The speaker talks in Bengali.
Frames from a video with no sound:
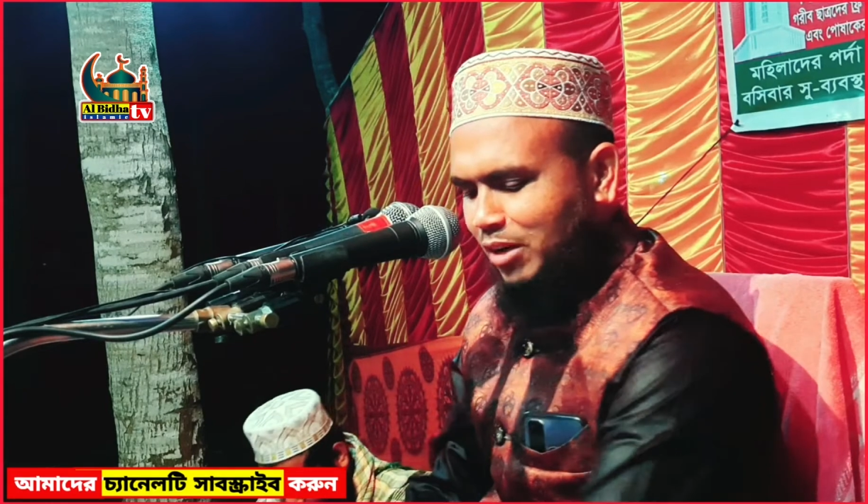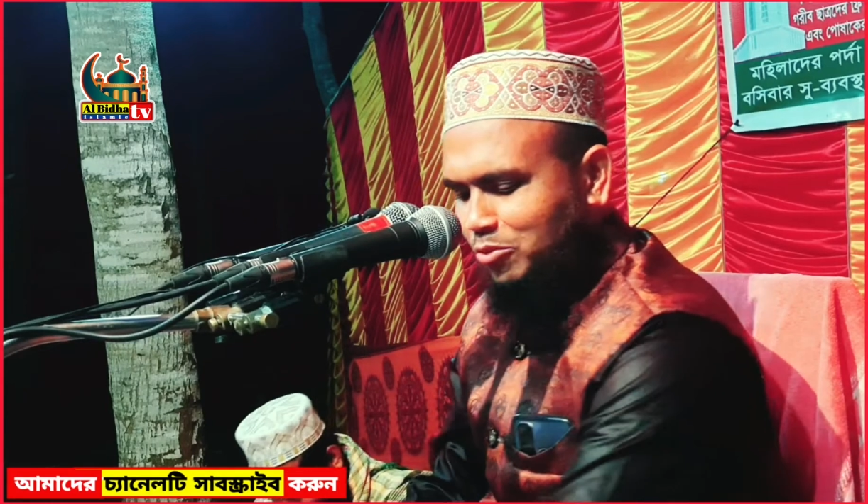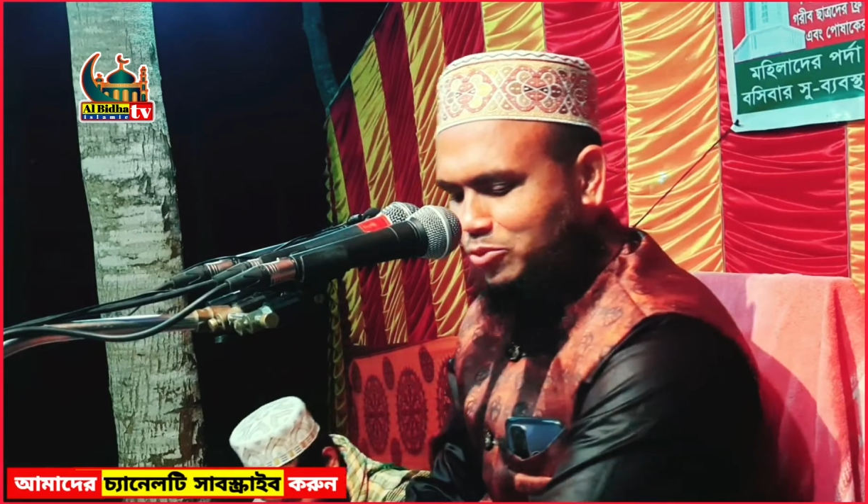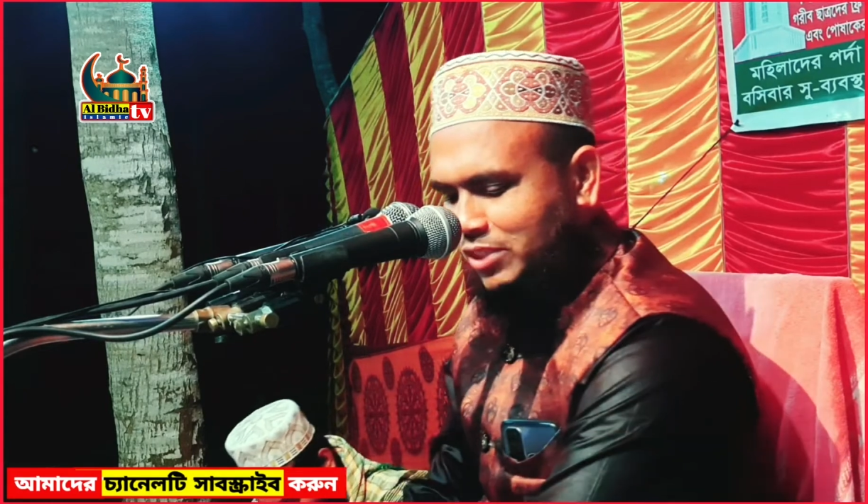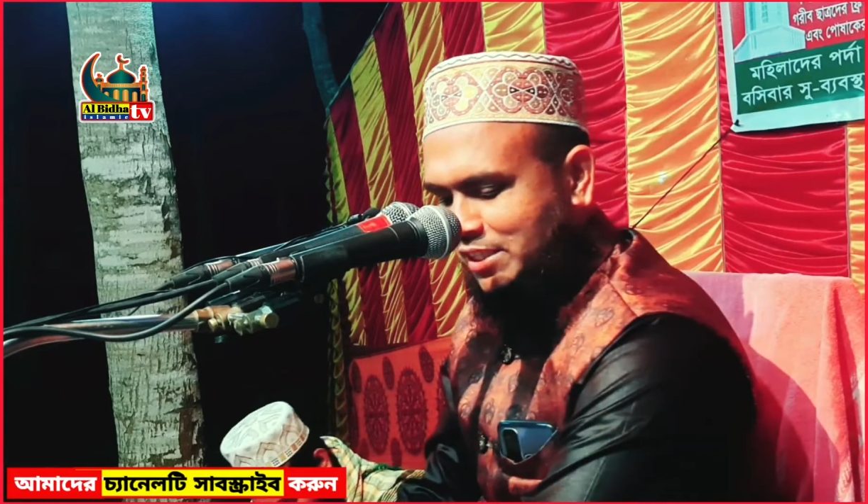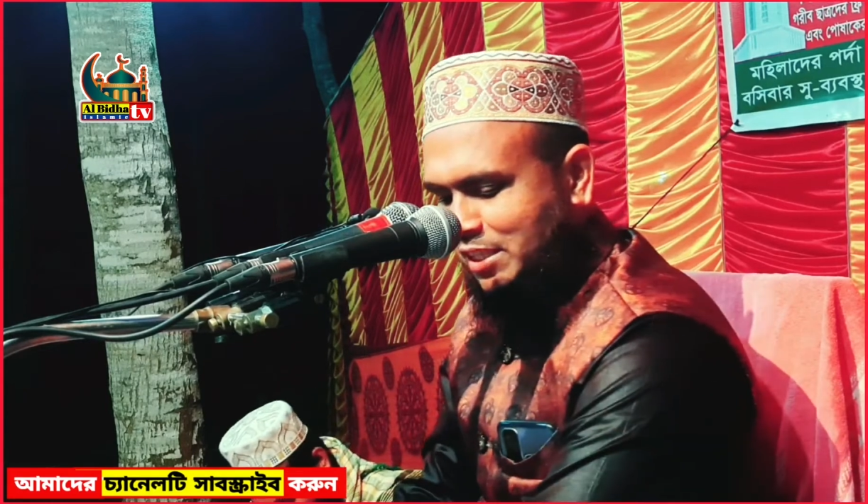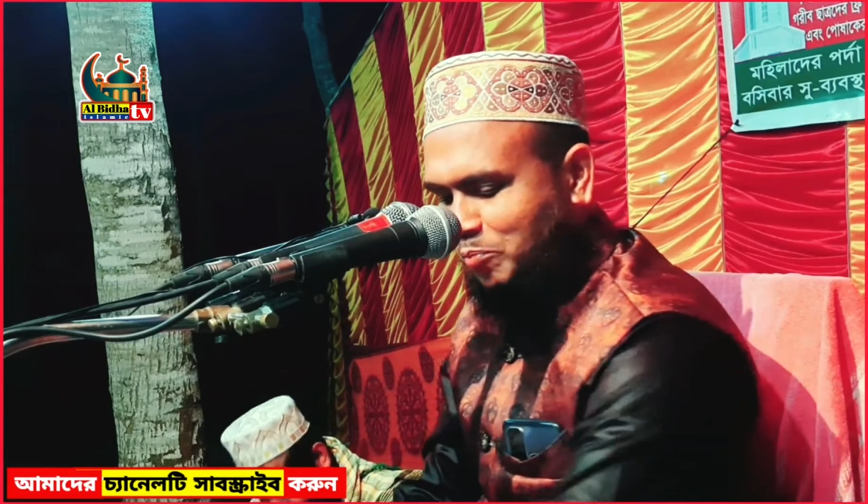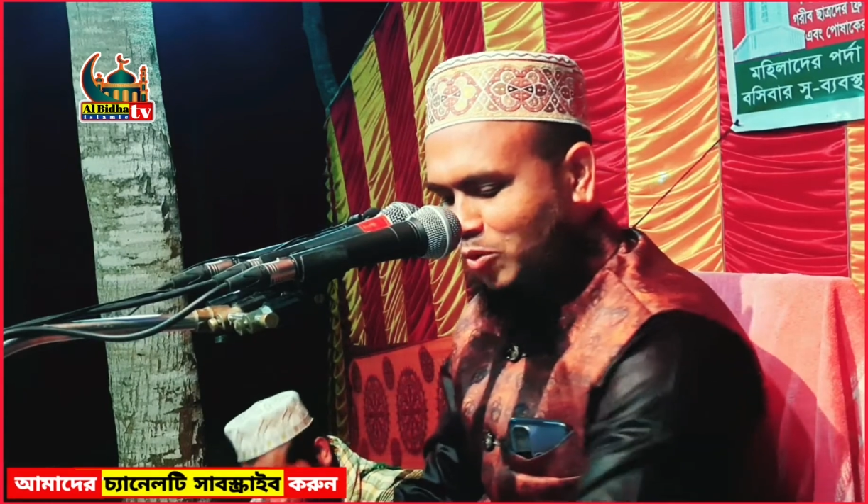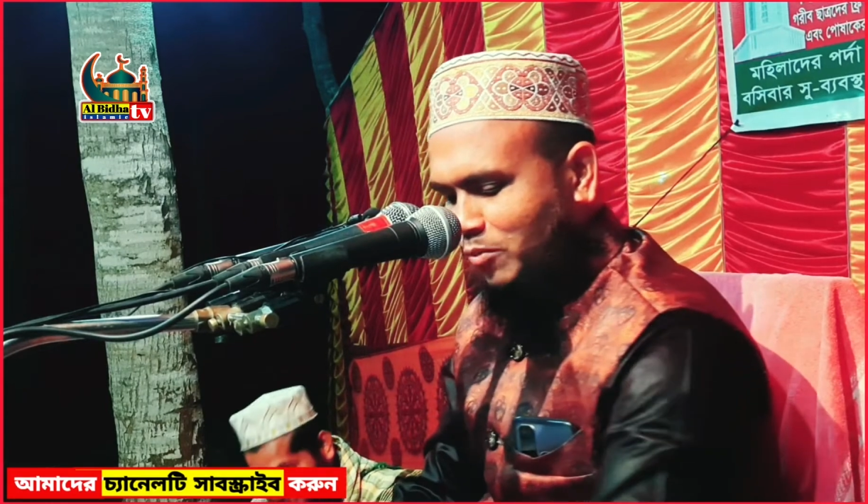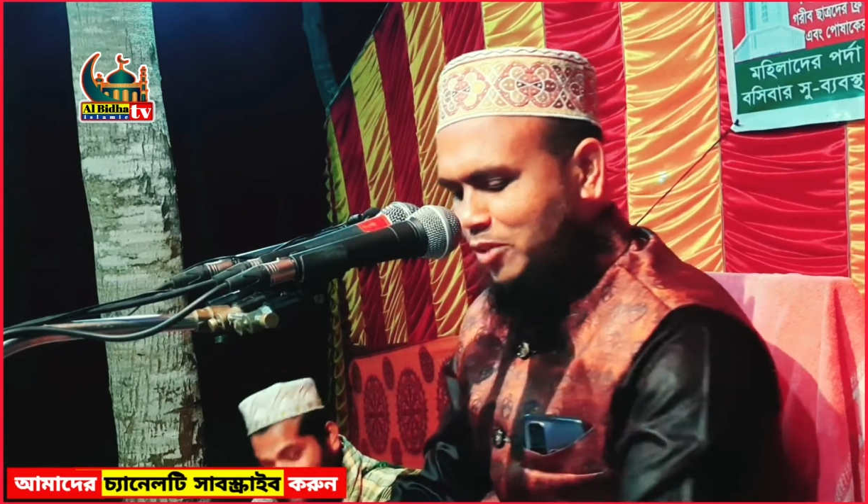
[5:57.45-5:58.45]
মানুষ আজকে
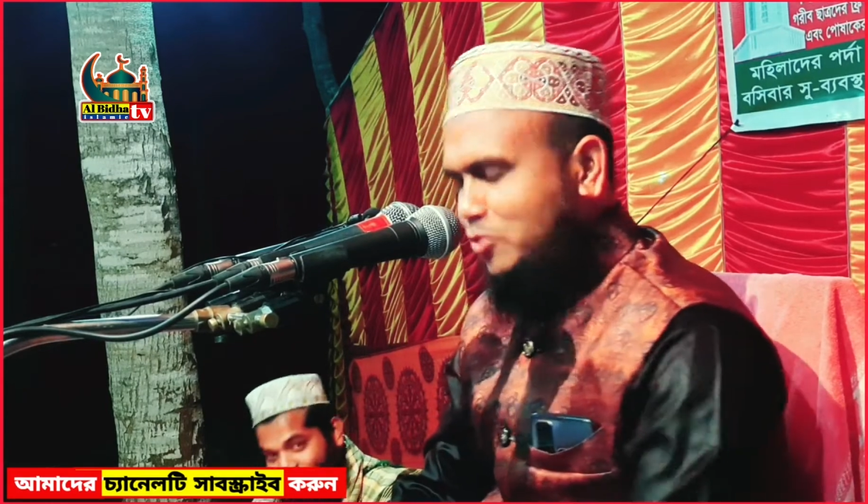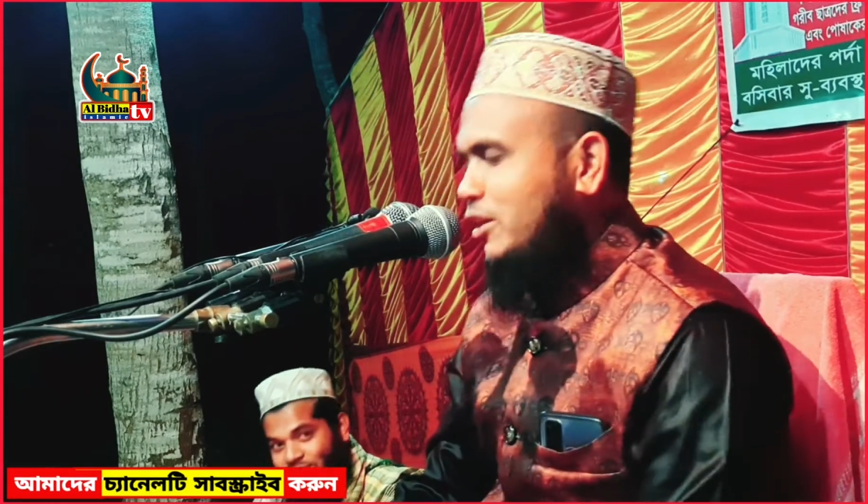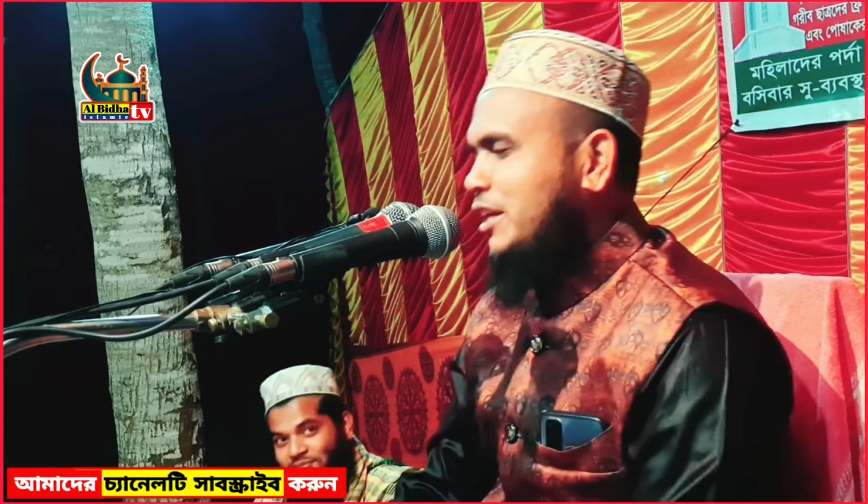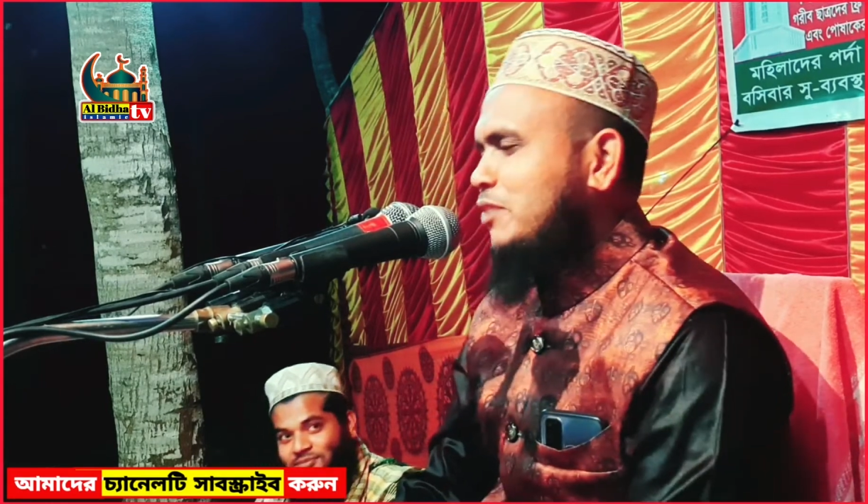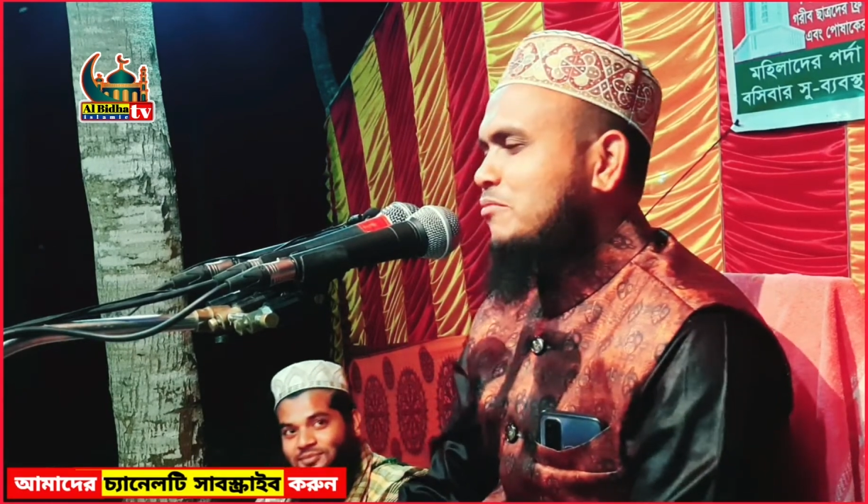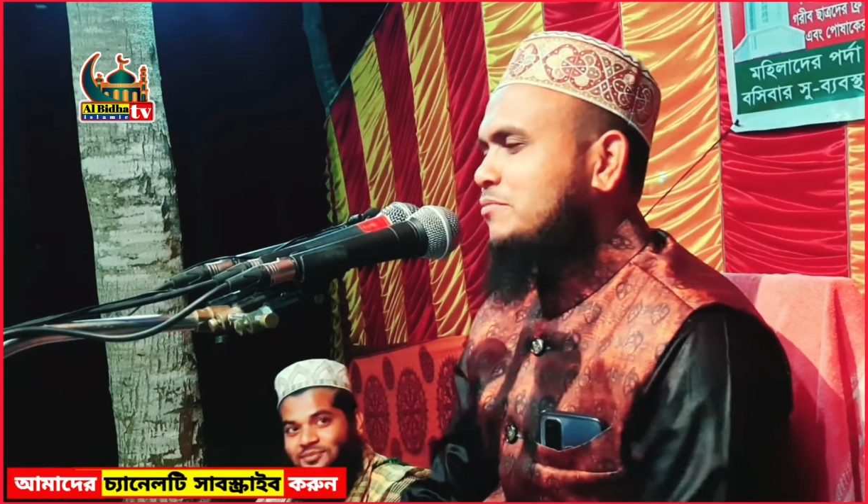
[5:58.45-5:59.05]
প্রমাণ করলেন